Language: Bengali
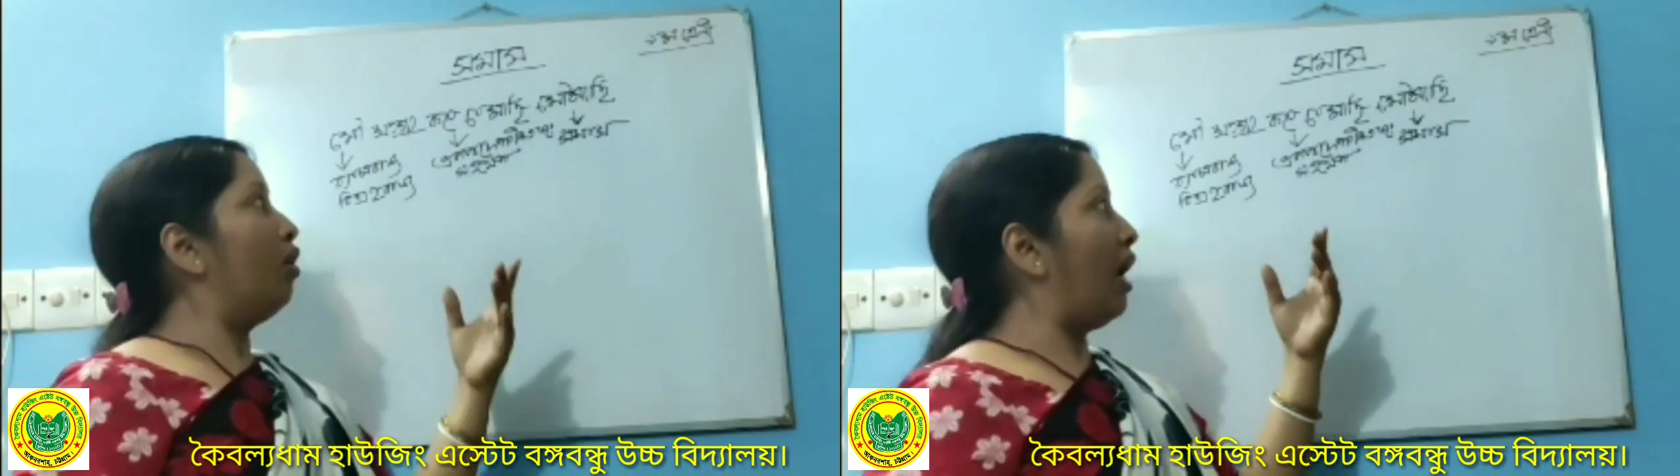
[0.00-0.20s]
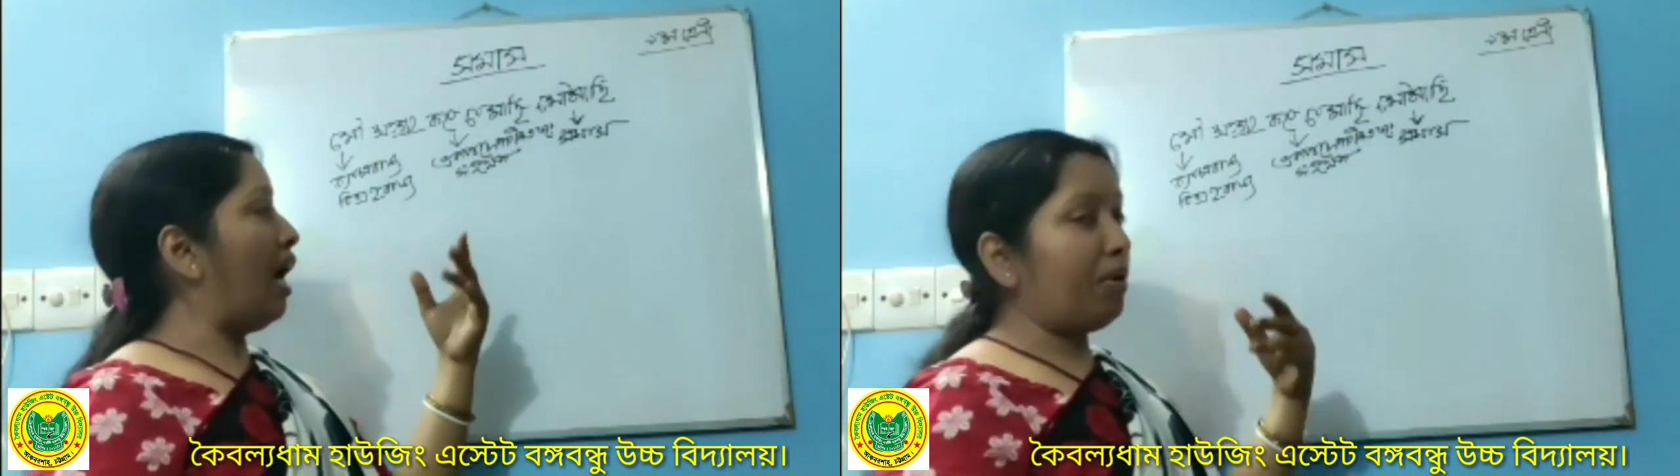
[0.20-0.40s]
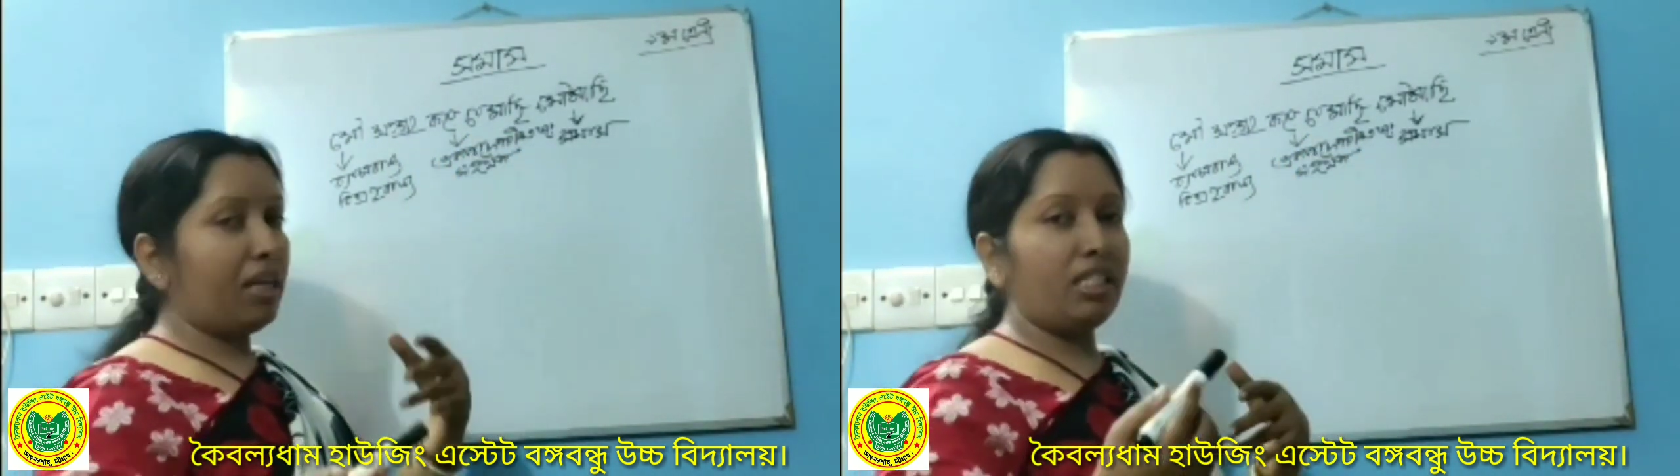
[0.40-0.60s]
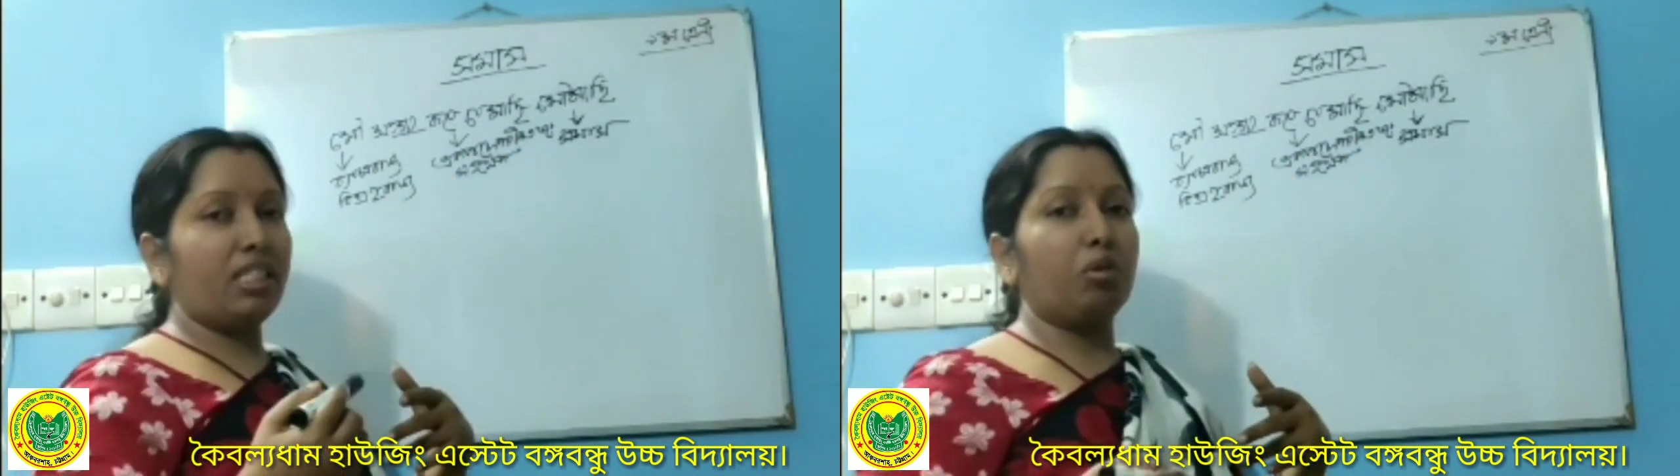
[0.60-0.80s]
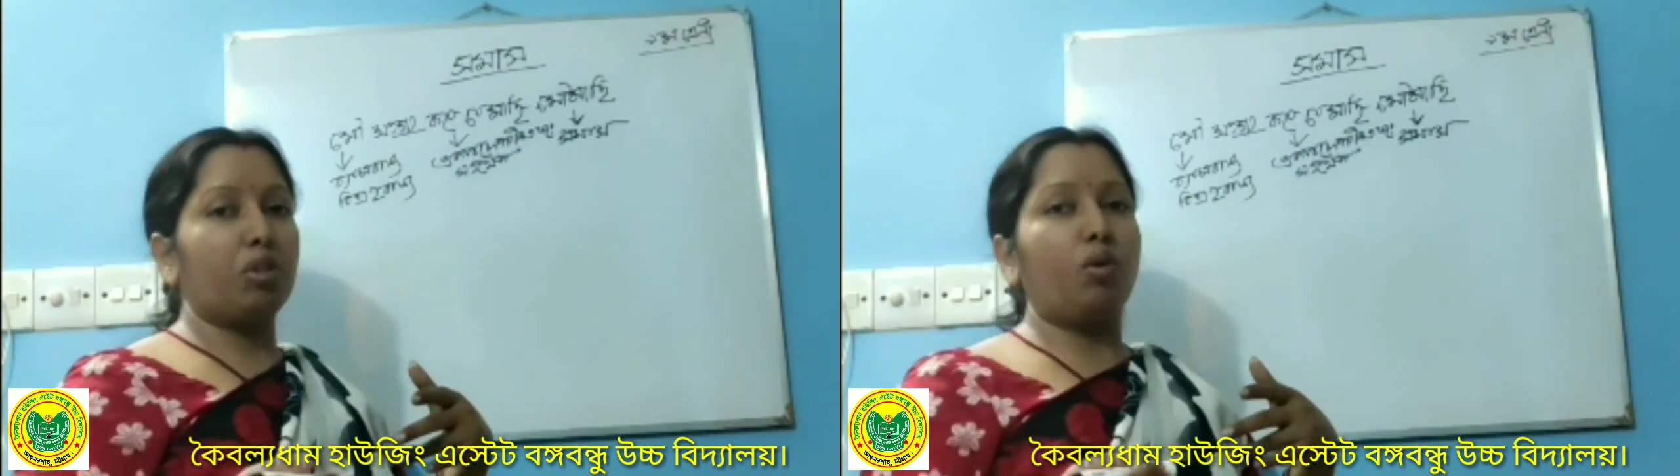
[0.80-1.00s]
আমার ইচ্ছা
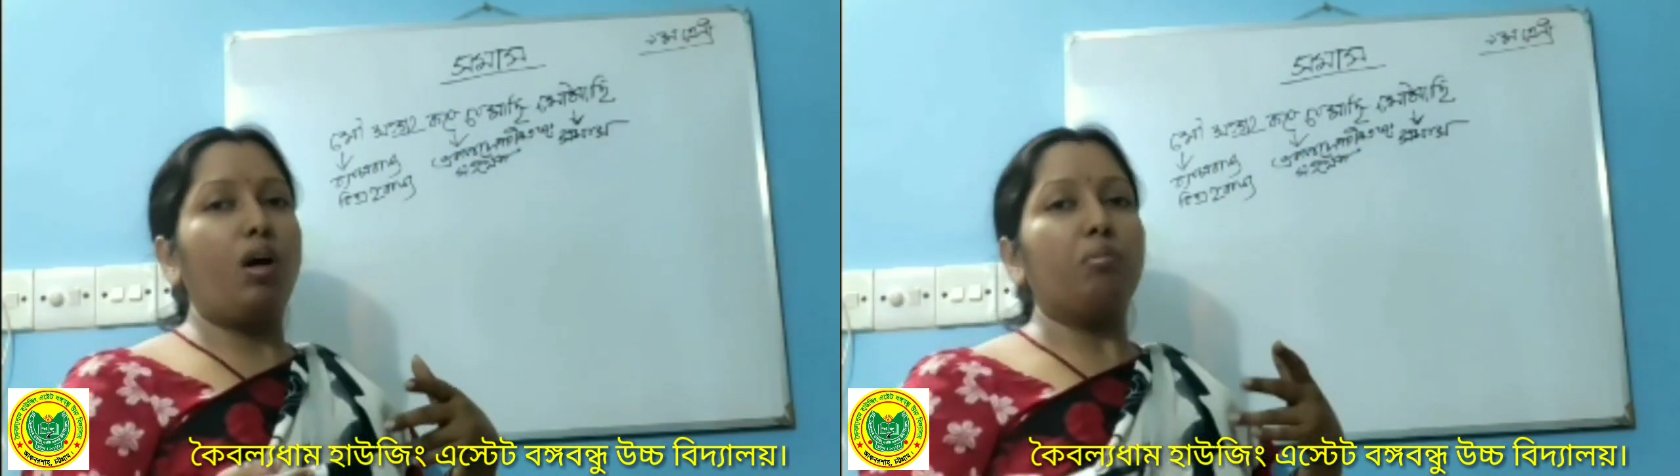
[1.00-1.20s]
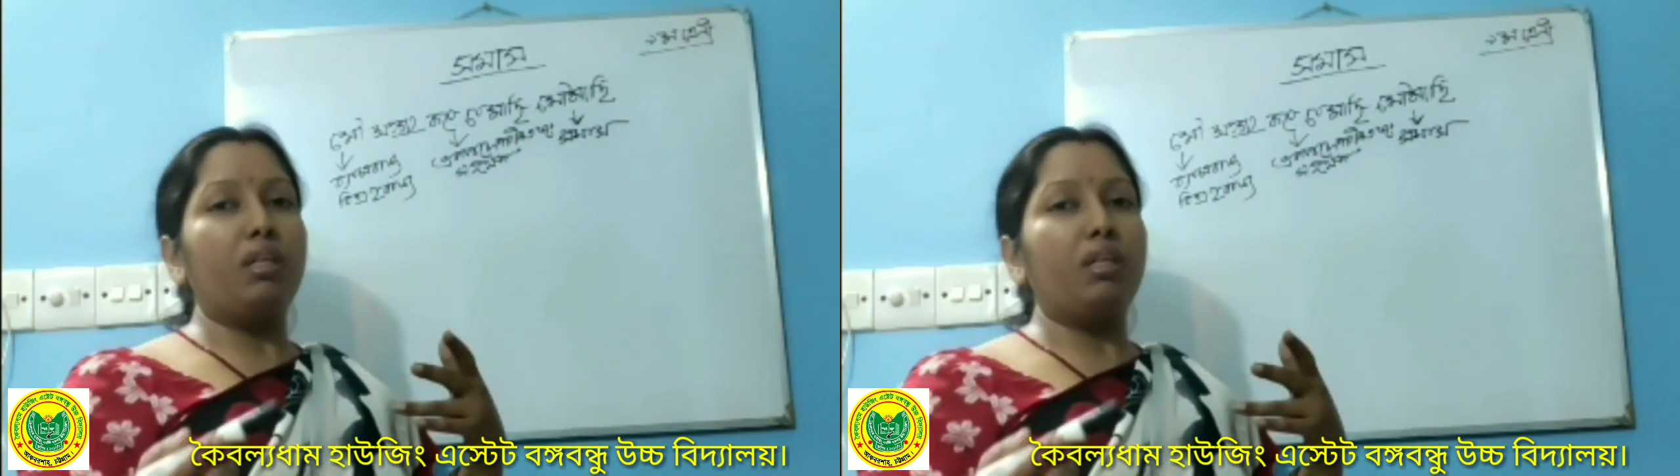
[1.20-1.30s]
মতো আমি